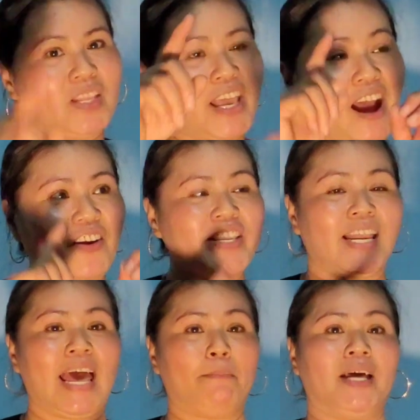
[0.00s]
Giờ đó
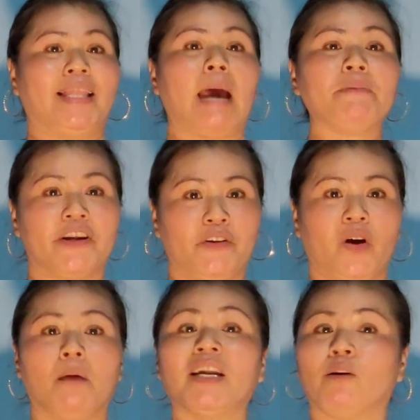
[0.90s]
chị làm là 8 giờ
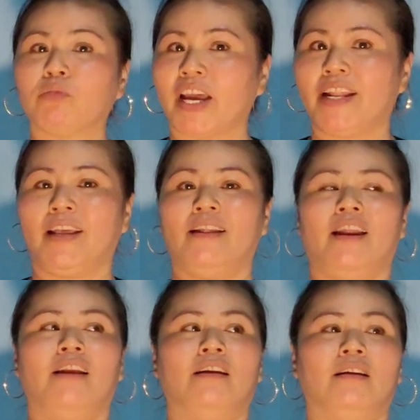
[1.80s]
rưỡi ở bên công ty này,
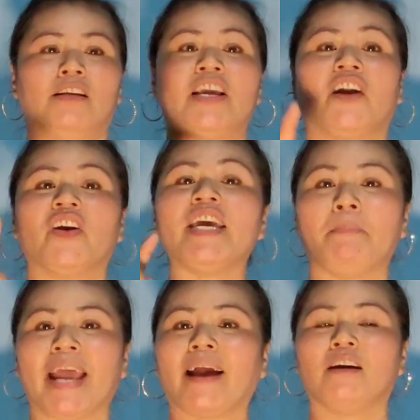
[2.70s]
thì giờ nó
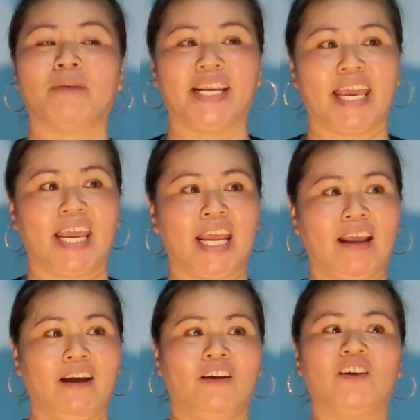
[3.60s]
nghiêm khắc hơn bên kia,
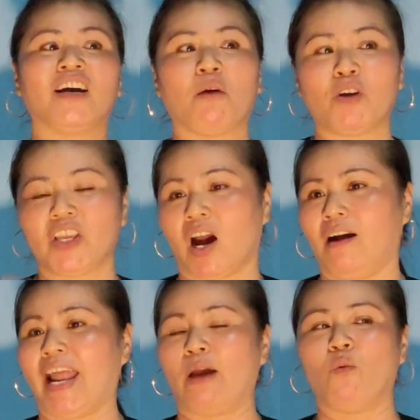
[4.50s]
nó không có cho
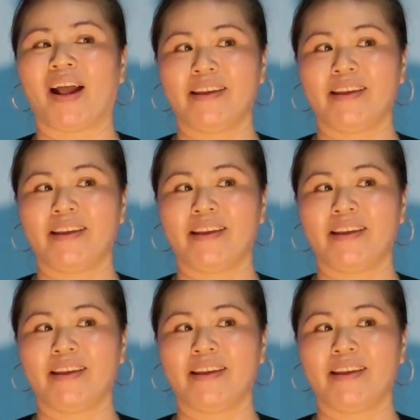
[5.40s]
ở lại quá